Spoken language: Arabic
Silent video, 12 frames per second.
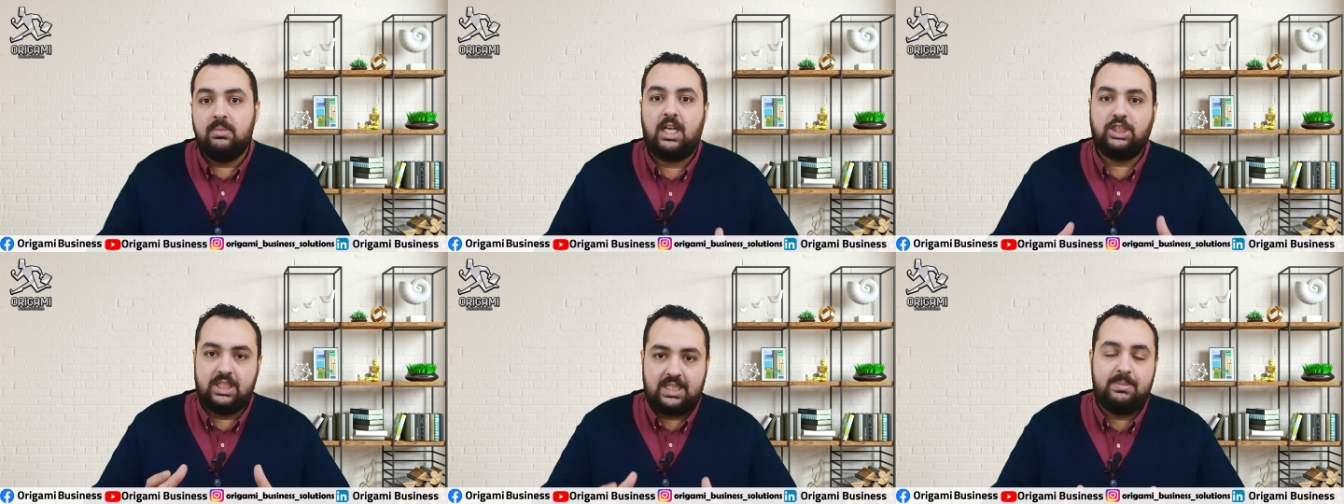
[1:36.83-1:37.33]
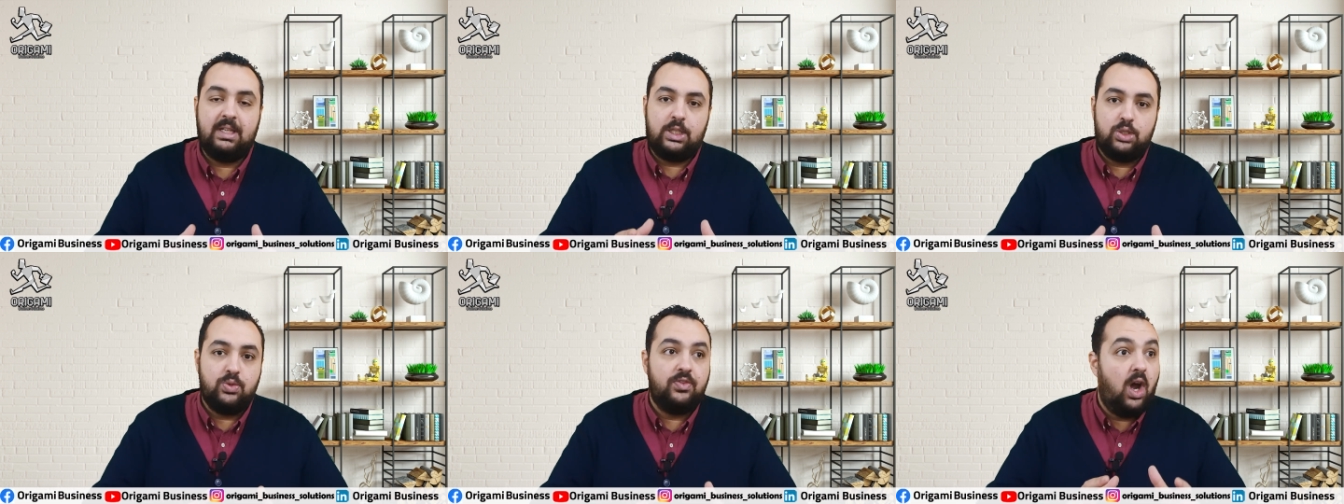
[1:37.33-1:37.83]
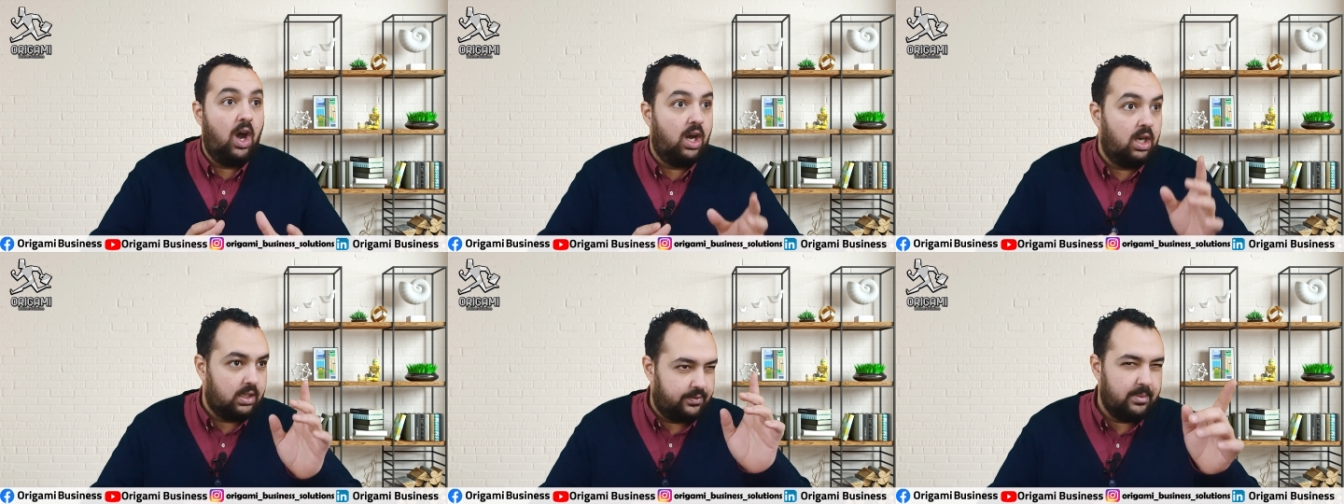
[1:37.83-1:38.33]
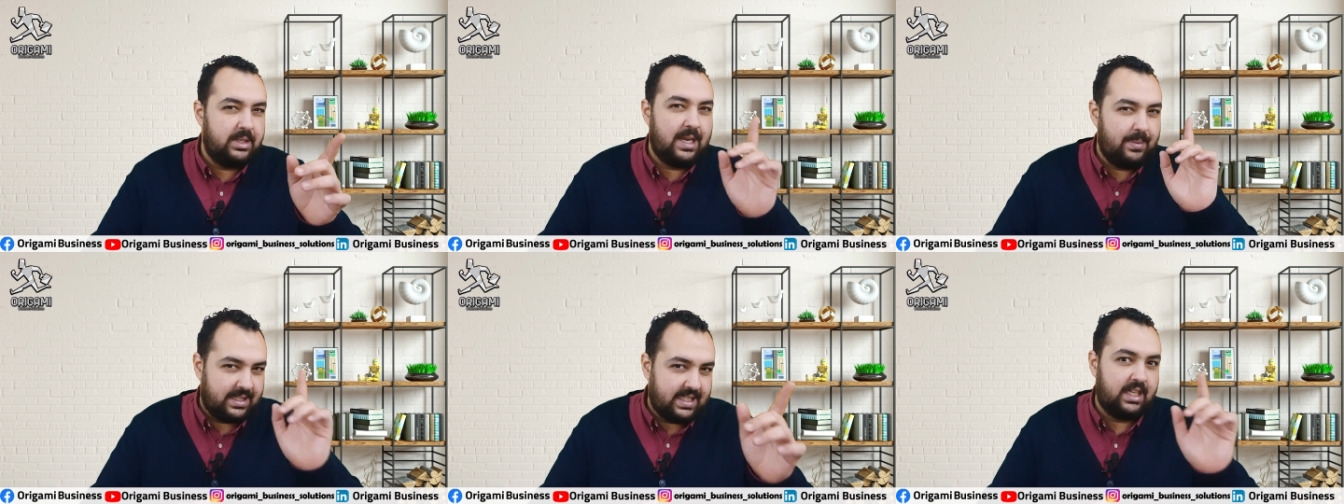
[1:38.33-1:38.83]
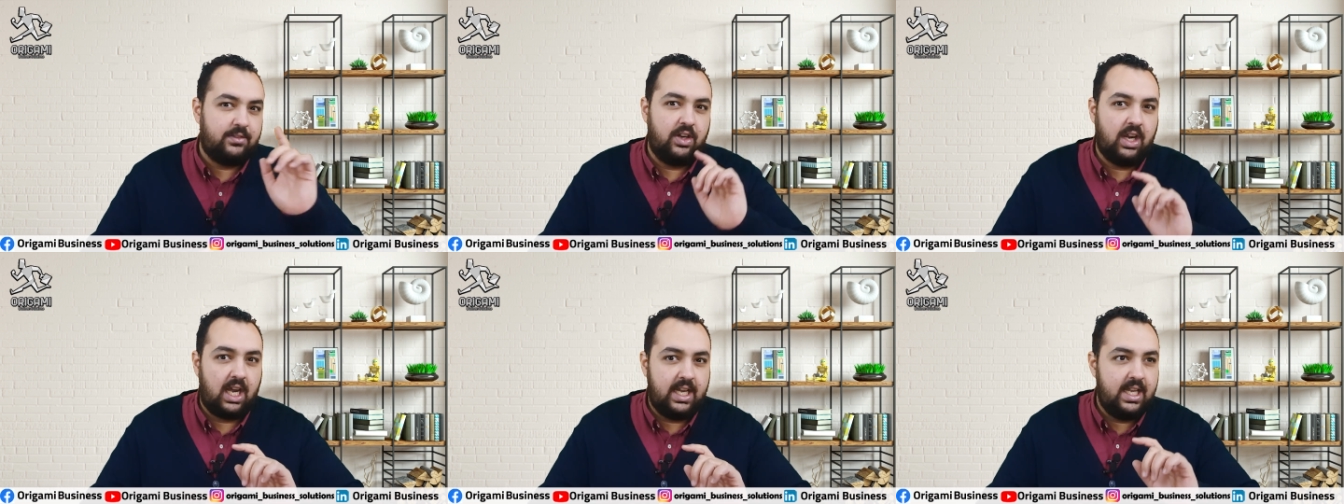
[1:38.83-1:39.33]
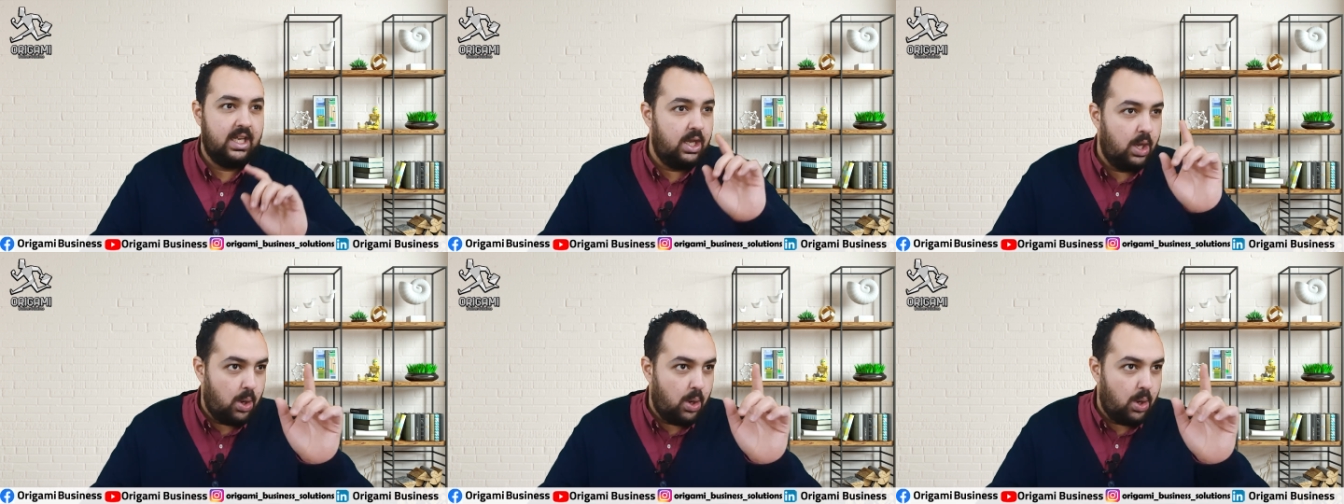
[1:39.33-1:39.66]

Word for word: عشان تبدا تشوف اه الفيلم ده انا محتاج اتفرج عليه